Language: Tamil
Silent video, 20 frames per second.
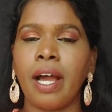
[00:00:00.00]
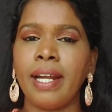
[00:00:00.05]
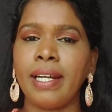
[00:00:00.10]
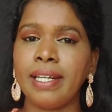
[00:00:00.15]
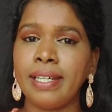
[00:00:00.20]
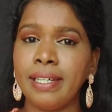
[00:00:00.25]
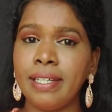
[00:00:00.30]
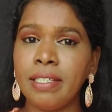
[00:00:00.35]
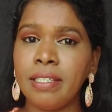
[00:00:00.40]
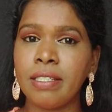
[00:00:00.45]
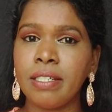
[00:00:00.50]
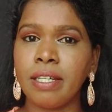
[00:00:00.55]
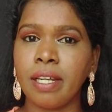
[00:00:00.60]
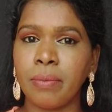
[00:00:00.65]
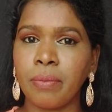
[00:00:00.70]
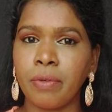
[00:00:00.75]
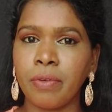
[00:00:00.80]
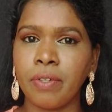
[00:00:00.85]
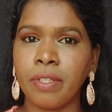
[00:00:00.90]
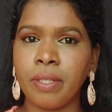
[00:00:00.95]
அட்லீஸ்ட்
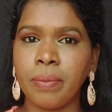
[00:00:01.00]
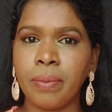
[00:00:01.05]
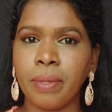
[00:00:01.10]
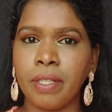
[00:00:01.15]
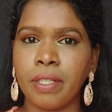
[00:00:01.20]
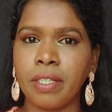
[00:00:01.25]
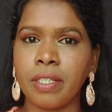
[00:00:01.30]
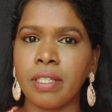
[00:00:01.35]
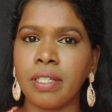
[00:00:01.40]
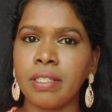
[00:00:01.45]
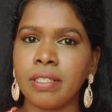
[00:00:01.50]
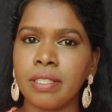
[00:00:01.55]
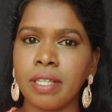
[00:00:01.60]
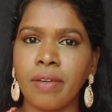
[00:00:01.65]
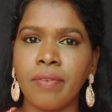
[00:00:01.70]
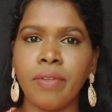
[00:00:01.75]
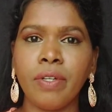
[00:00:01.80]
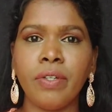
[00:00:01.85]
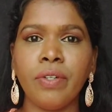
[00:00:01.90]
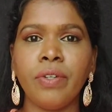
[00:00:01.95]
நம்ம வந்து பாத்தீங்கன்னா
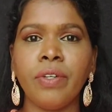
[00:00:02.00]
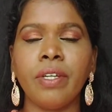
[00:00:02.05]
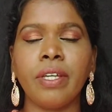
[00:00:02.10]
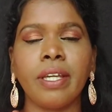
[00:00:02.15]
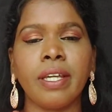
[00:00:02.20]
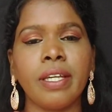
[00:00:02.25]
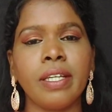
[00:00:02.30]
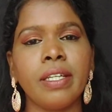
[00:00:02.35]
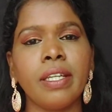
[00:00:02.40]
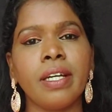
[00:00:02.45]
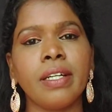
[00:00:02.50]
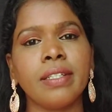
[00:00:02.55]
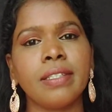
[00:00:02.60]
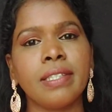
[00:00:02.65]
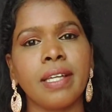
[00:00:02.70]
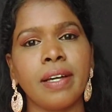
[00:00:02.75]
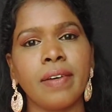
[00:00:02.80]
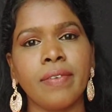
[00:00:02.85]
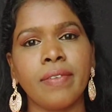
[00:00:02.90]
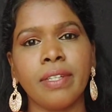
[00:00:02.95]
செவன் டு எயிட் ஹவர்ஸ்
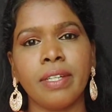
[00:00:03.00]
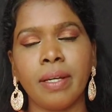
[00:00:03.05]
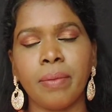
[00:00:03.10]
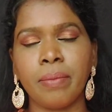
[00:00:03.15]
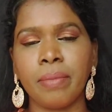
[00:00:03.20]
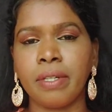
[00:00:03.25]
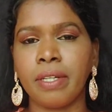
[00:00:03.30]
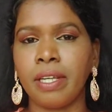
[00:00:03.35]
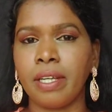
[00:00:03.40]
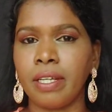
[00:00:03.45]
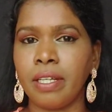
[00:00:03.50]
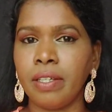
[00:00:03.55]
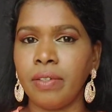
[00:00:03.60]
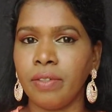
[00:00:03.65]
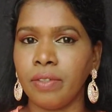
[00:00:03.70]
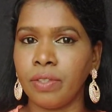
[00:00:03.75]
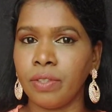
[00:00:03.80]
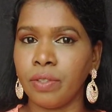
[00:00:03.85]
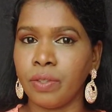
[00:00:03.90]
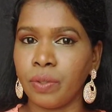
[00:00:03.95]
ஆகுது நம்ம டெய்லி
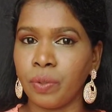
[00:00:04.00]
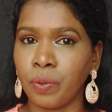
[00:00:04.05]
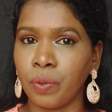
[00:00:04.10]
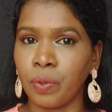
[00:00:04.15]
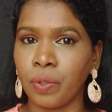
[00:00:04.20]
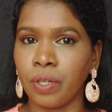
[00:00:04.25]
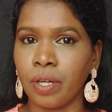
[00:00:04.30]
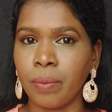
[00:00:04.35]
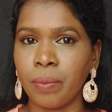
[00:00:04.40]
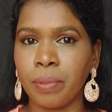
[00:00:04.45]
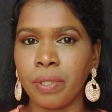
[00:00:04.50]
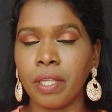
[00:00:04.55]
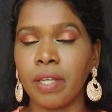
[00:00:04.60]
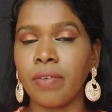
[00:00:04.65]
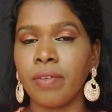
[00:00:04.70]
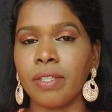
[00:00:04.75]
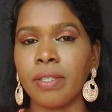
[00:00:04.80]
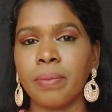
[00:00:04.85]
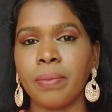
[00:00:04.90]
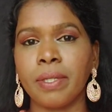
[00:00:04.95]
வந்து தூங்கணும் அப்போ தான்
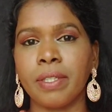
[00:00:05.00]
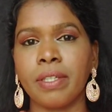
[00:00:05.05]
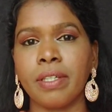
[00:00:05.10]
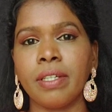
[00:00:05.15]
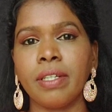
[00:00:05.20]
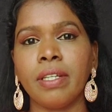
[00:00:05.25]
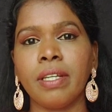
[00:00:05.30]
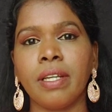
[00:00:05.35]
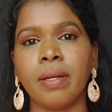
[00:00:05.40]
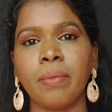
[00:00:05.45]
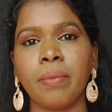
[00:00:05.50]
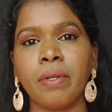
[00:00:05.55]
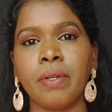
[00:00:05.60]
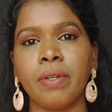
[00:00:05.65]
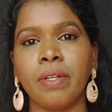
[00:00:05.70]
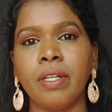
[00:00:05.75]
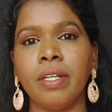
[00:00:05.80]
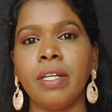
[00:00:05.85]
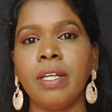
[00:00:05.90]
வந்து பாத்தீங்கன்னா நம்மளோட